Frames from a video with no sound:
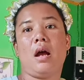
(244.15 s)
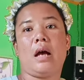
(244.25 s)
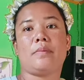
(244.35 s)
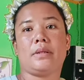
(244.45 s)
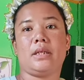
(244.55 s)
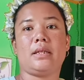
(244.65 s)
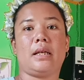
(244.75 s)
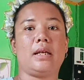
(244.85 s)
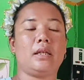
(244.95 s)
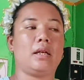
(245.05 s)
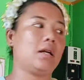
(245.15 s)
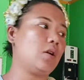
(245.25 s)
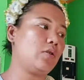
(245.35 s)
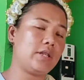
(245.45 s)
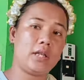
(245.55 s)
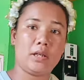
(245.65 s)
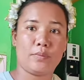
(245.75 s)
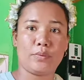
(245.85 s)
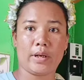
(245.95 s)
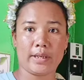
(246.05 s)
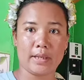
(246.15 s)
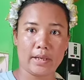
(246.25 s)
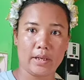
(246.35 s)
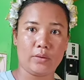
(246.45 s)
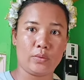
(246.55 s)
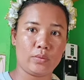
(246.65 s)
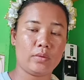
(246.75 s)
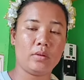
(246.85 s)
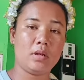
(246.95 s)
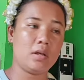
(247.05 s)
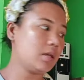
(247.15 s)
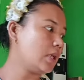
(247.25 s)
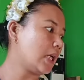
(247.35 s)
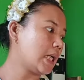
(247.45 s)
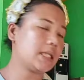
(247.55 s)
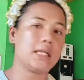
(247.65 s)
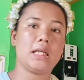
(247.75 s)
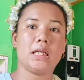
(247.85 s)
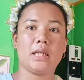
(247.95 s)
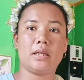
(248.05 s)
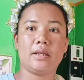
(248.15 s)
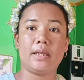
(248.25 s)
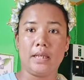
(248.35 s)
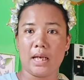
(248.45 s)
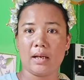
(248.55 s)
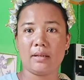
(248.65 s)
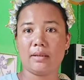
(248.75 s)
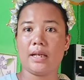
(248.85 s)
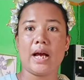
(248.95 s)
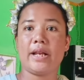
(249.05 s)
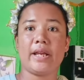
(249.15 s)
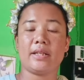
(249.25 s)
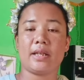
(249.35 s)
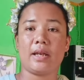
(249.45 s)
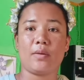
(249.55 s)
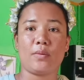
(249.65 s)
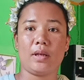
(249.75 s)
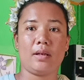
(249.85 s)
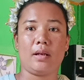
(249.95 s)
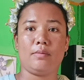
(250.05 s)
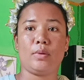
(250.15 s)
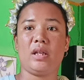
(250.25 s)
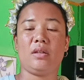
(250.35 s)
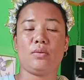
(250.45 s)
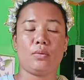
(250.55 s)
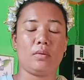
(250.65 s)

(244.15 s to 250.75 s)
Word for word: apa sih salahnya kalau di sini pun adik saya itu dengan si Dinda tidak ada yang saya rugikan begitu